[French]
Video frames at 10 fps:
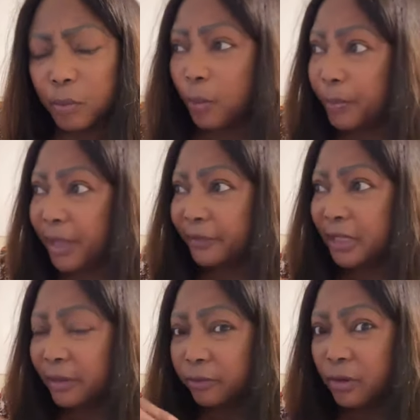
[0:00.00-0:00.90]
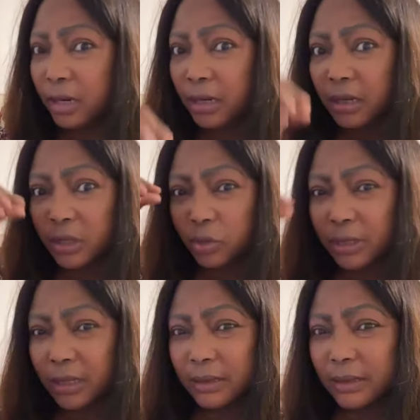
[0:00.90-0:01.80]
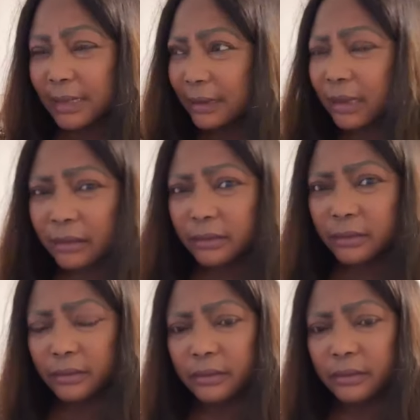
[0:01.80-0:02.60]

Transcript: Mon père vient d'avoir 77 ans.